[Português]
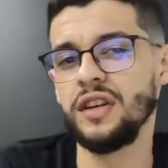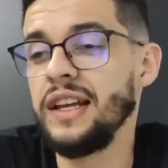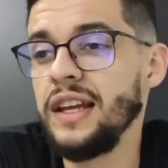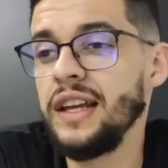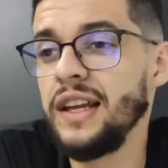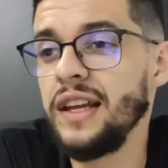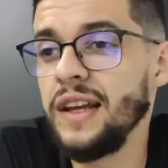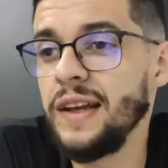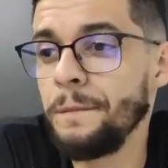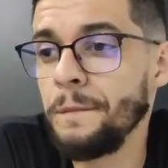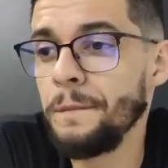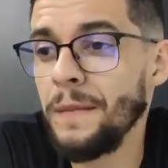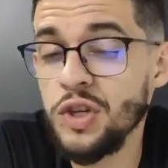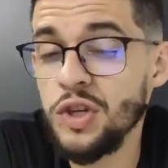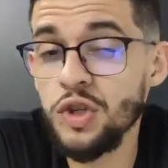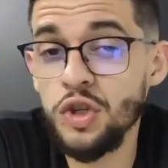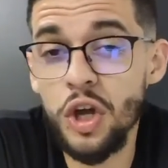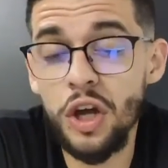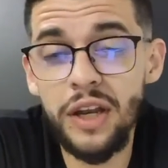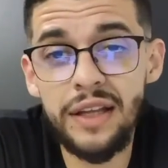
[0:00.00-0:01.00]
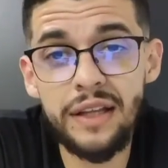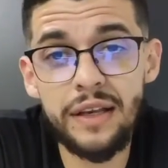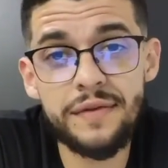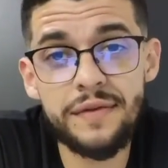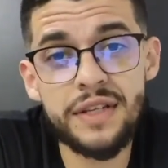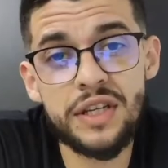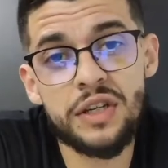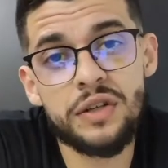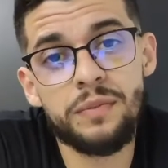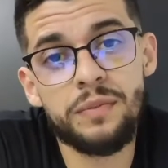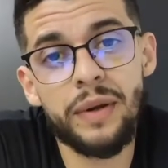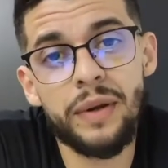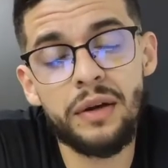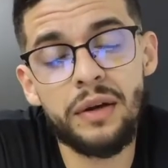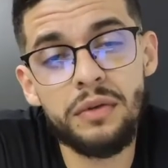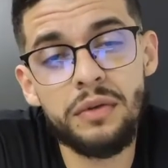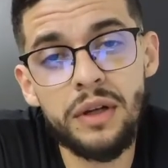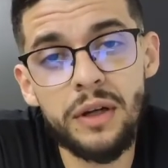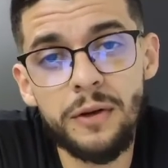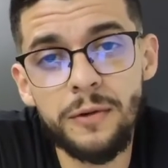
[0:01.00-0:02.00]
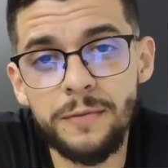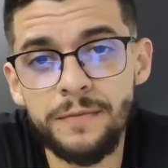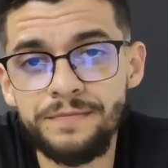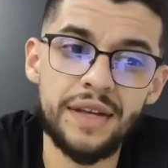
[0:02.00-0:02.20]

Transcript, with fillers: E mas só na entrevista de emprego não.